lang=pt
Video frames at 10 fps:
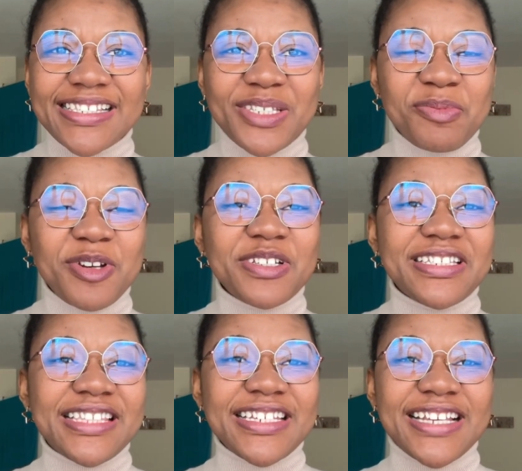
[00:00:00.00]
Espero que
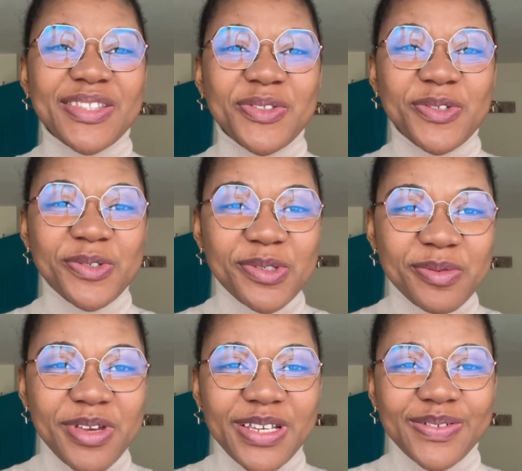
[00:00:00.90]
esteja tudo
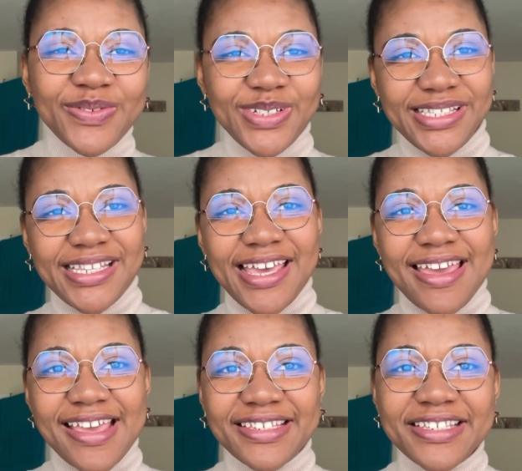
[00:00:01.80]
bem com
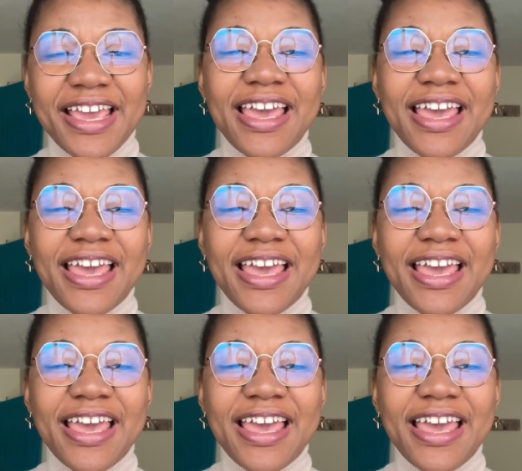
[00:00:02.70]
vocês.